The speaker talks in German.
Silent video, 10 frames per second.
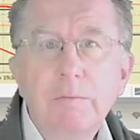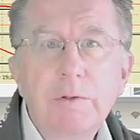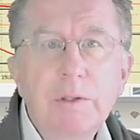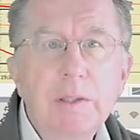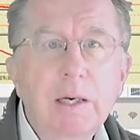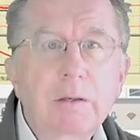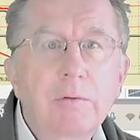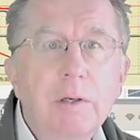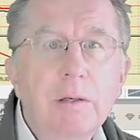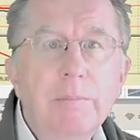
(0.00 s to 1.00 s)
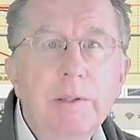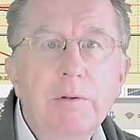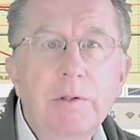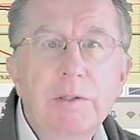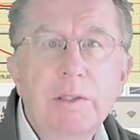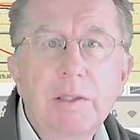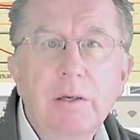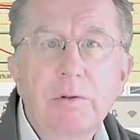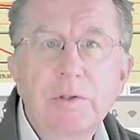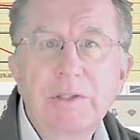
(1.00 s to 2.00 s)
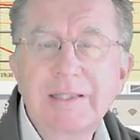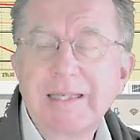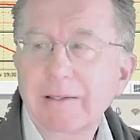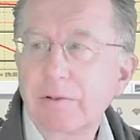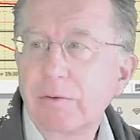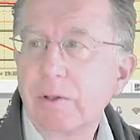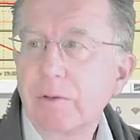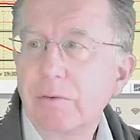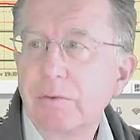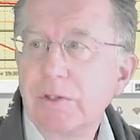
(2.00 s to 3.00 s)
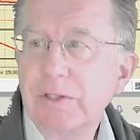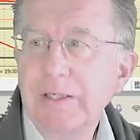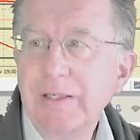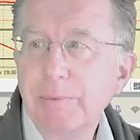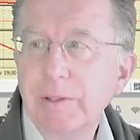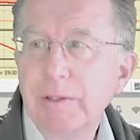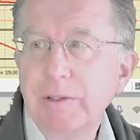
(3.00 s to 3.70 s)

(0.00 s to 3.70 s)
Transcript: wir sind aktuell bei 19.607,